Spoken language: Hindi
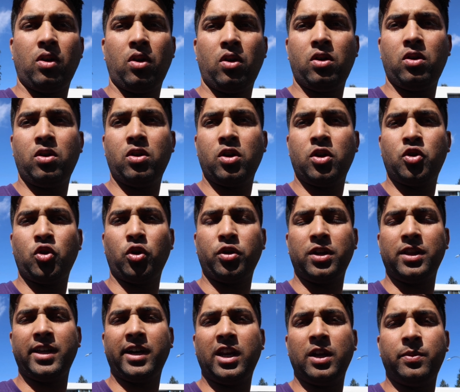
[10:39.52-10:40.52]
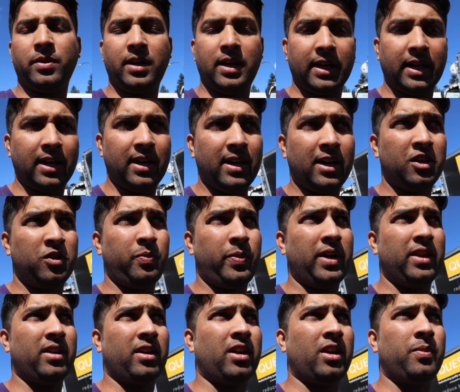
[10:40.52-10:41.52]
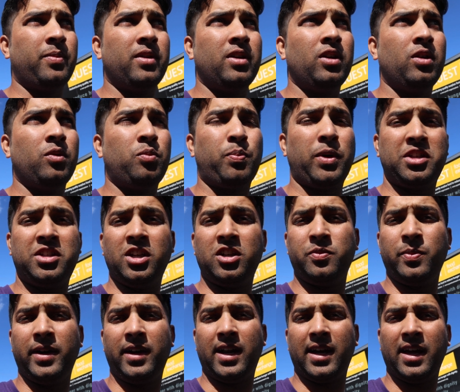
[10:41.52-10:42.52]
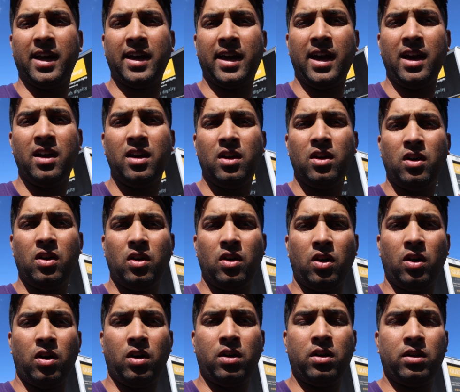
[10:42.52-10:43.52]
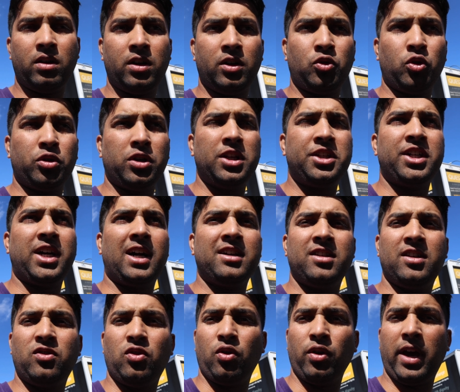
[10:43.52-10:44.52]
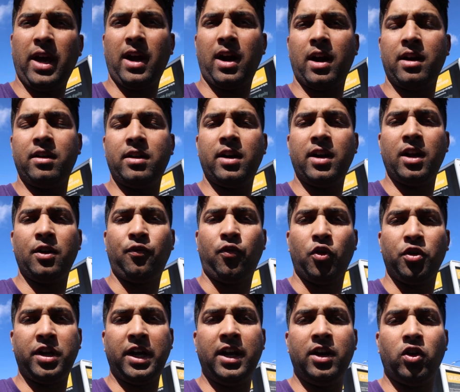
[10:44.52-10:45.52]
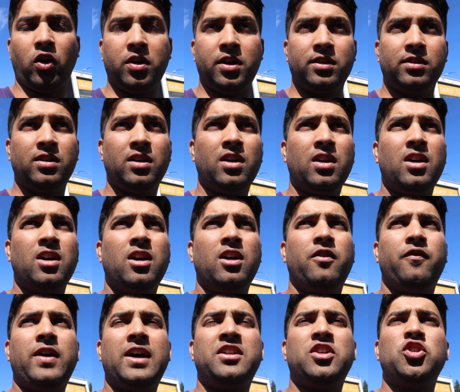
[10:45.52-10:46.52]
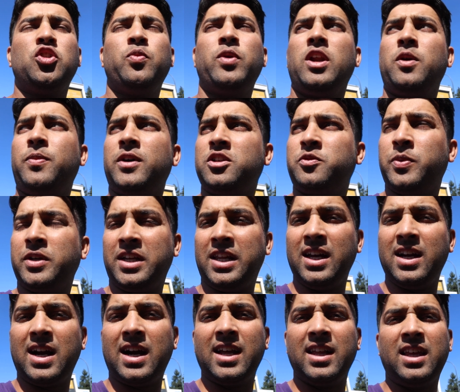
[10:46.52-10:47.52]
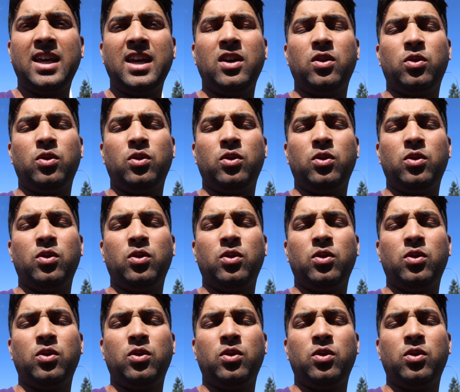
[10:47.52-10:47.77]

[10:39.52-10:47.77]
और टोटल तकरीबन लगेगा इस पर तकरीबन 25 मिनट लगेंगे और टोटल चार्जेस होंगे 114 डॉलर्स वैसे जो मेरे पास पिछली गाड़ी थी